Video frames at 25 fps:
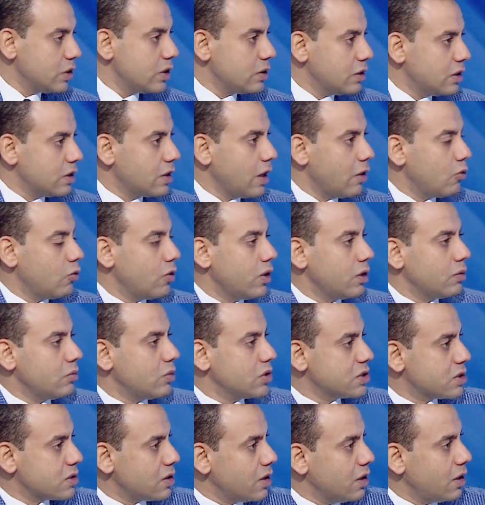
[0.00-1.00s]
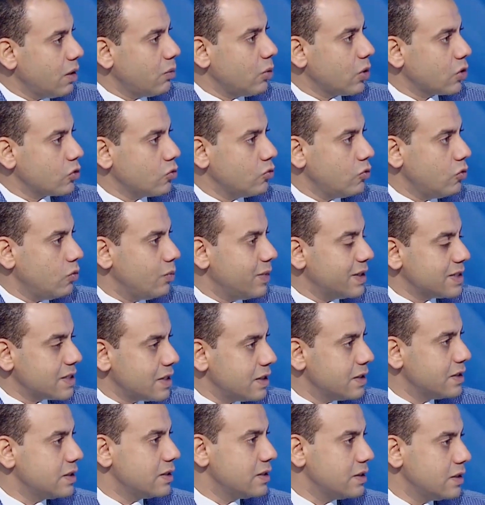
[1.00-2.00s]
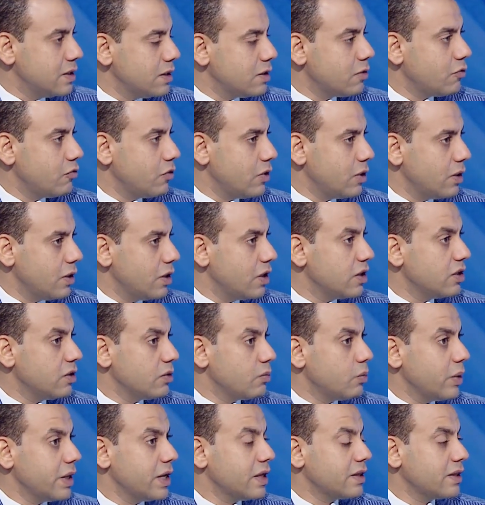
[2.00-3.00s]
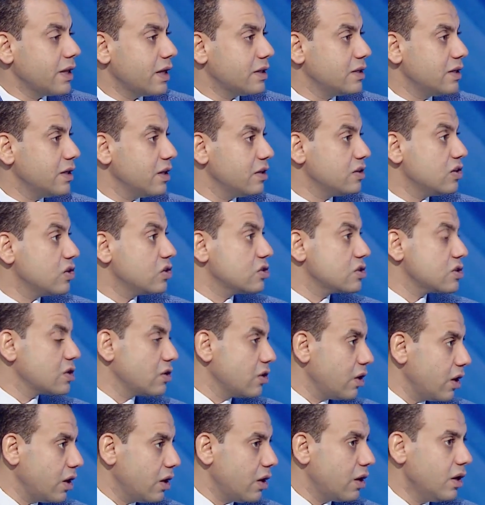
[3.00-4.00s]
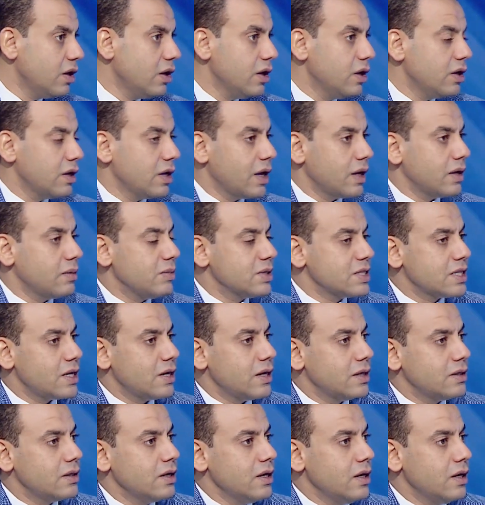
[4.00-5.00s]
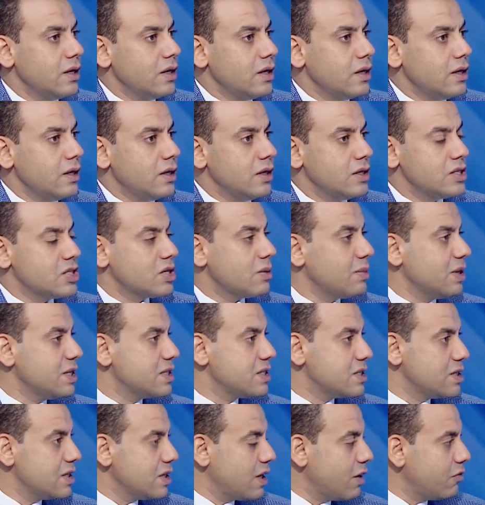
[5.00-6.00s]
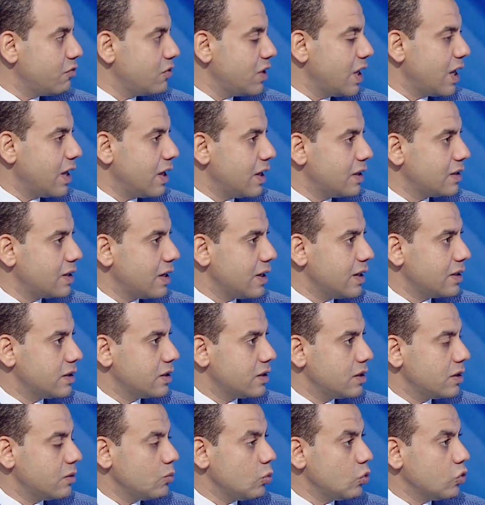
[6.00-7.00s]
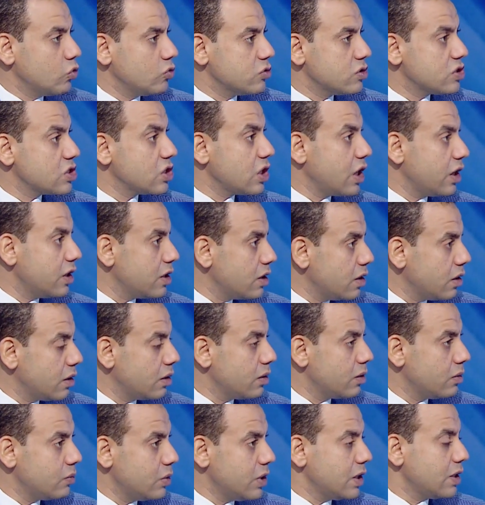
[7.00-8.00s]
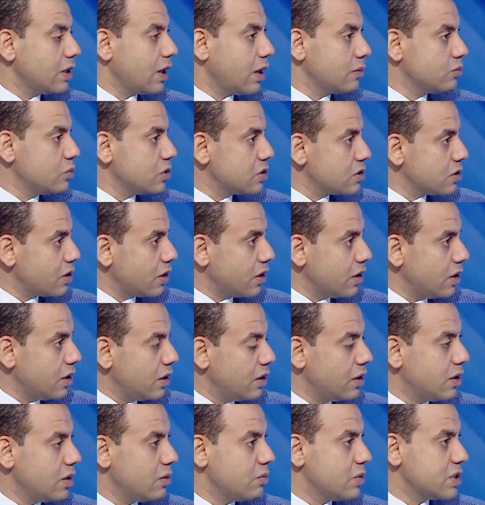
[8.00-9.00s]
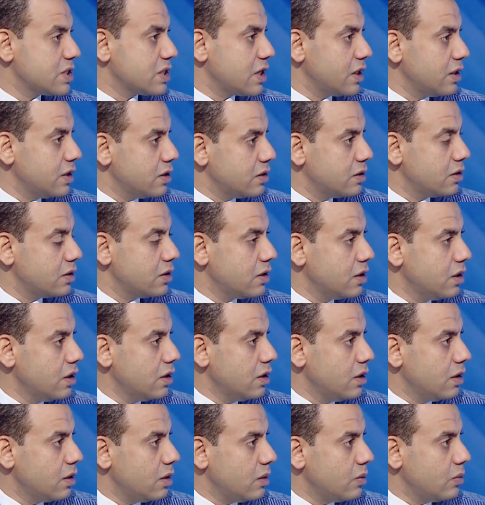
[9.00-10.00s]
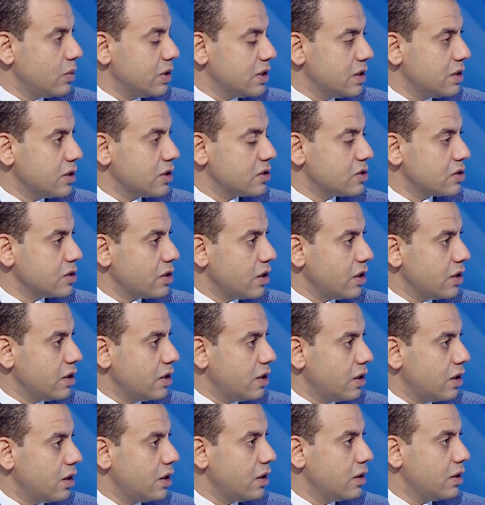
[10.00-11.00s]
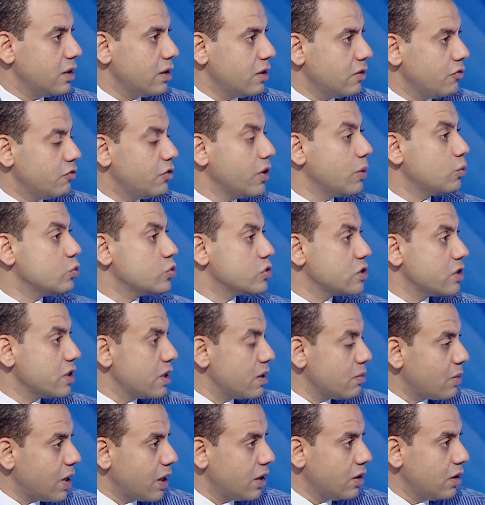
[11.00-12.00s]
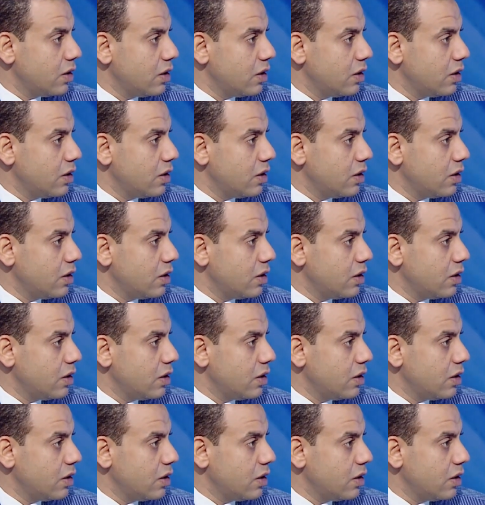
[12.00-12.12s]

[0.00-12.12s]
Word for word: الدولة المصرية برضو بذلت كتير في البنية التحتية الاقتصادية م. يعني مثلا آه، شمال سينا فيها ثلاث مدن صناعية بئر العبد الصناعية المساعيد المدينة الصناعية آه، في أبو زنيمة